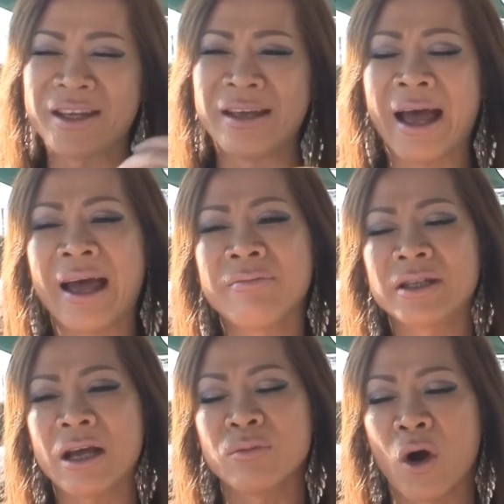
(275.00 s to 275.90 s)
thì hai
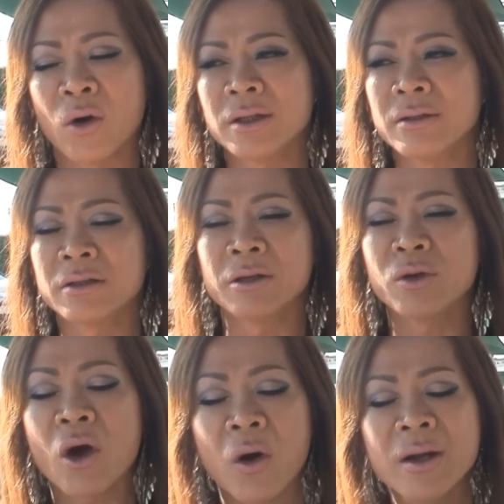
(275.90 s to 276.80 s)
vợ chồng ngồi thì thường thường
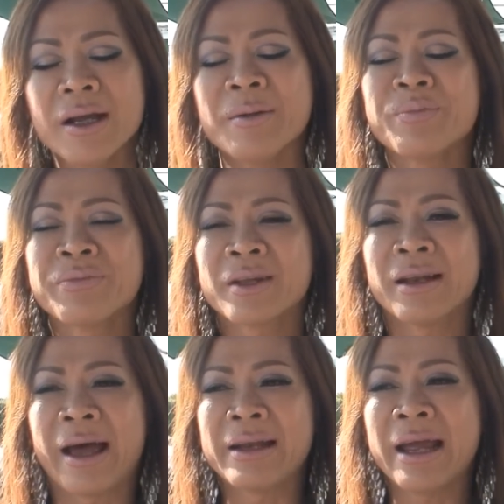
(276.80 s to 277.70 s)
buổi tối á
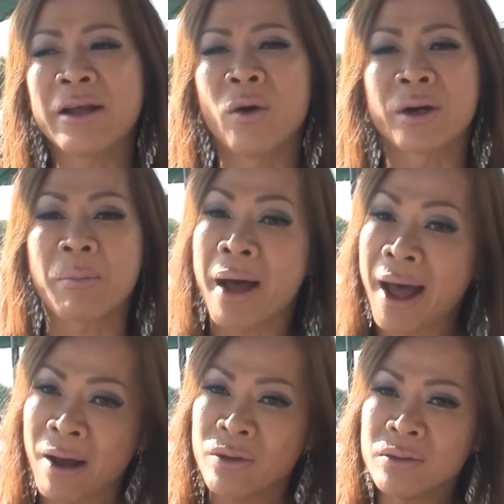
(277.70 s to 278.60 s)
là anh hay ngồi đọc
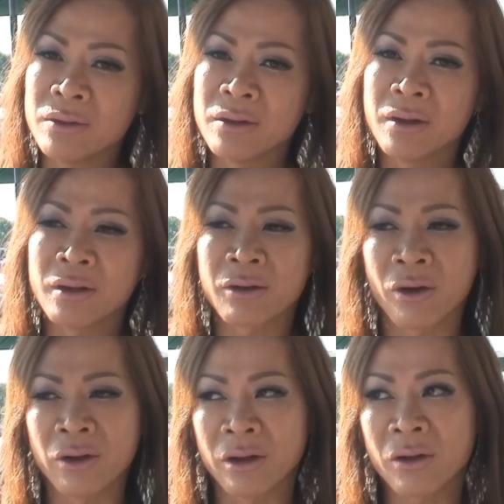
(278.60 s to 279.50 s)
báo
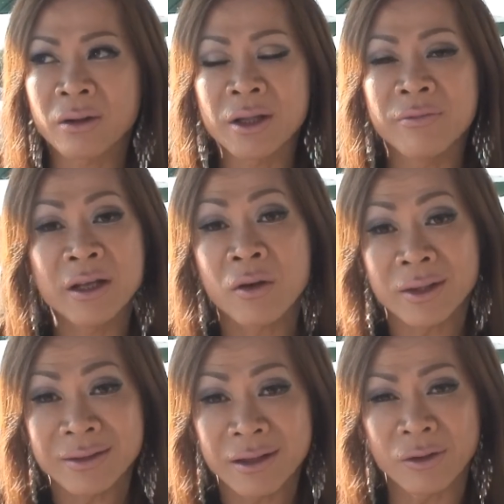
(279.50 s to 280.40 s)
rồi coi tivi coi
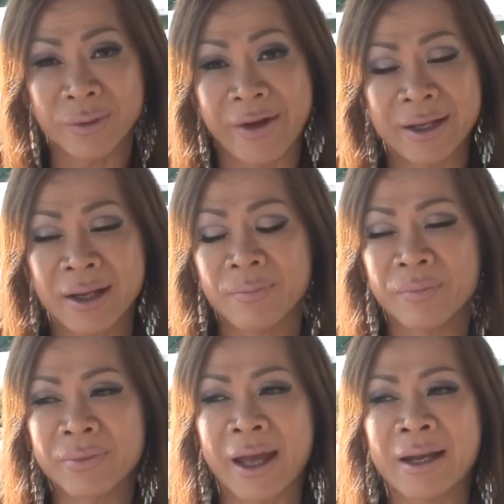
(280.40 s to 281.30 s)
tin tức rồi vậy đó
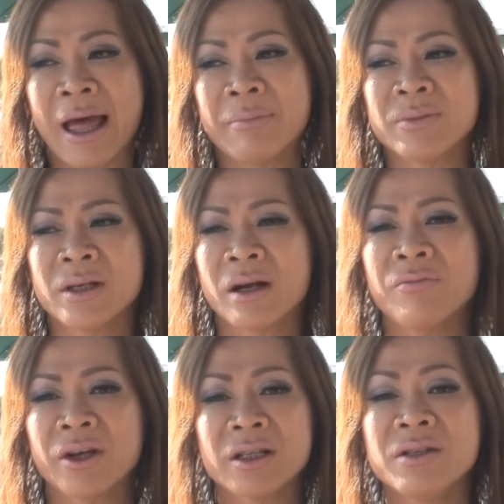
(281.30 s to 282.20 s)
và anh làm cho
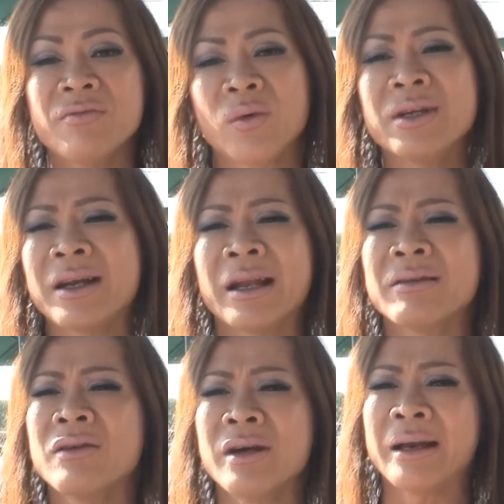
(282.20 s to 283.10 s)
công việc của chính phủ cho nên
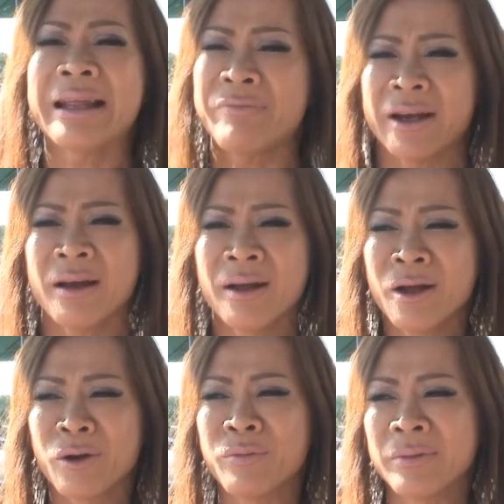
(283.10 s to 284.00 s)
anh người anh là vậy đó
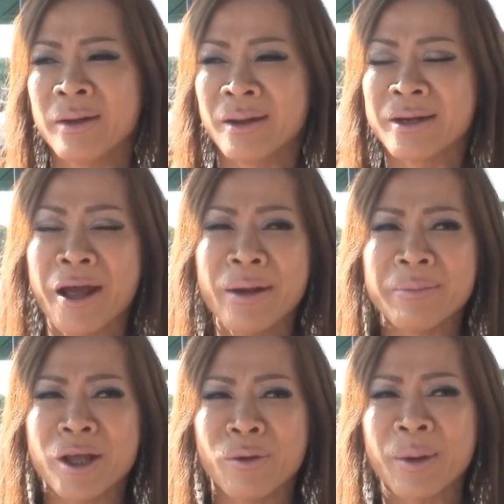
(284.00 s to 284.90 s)
cũng, nếu
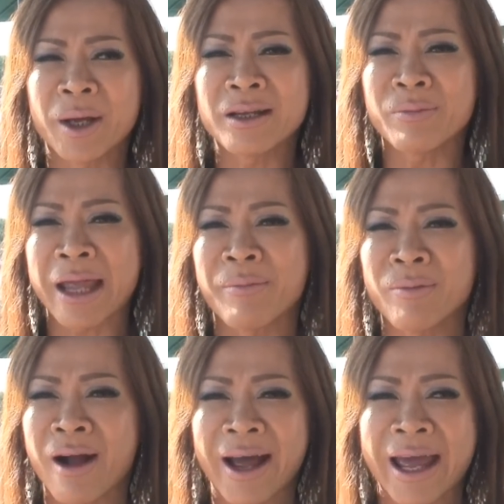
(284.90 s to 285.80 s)
em nhiều lúc em nghĩ trong nhà mà
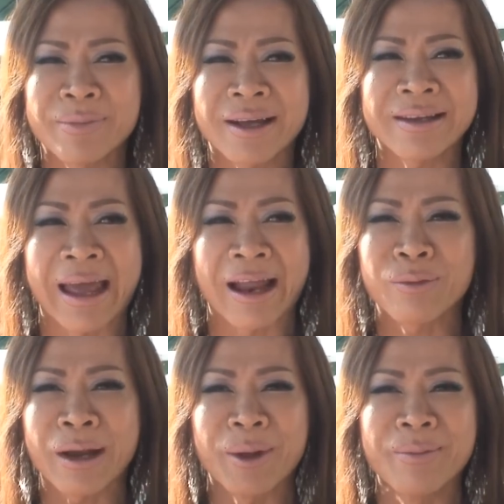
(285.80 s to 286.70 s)
không có em chắc nhà
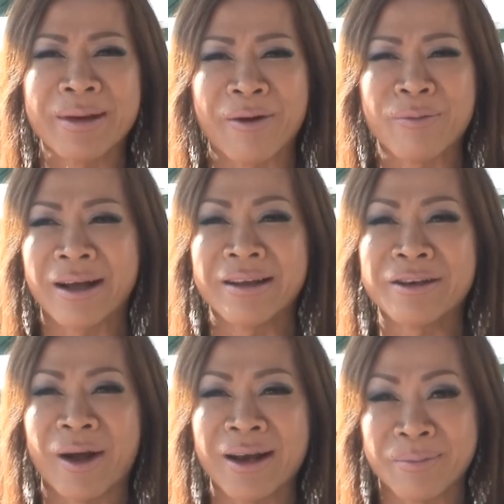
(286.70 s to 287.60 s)
lúc nào im lặng quá ít
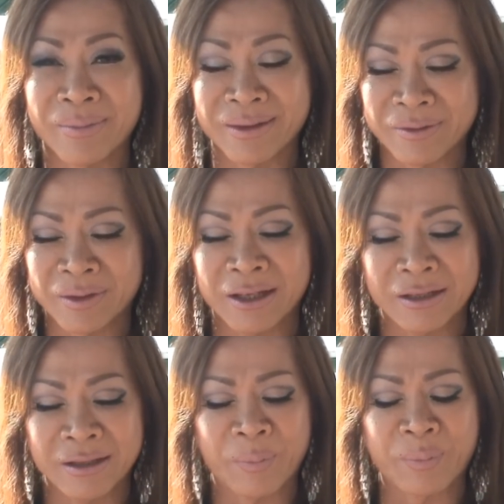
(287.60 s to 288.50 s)
nói lắm thì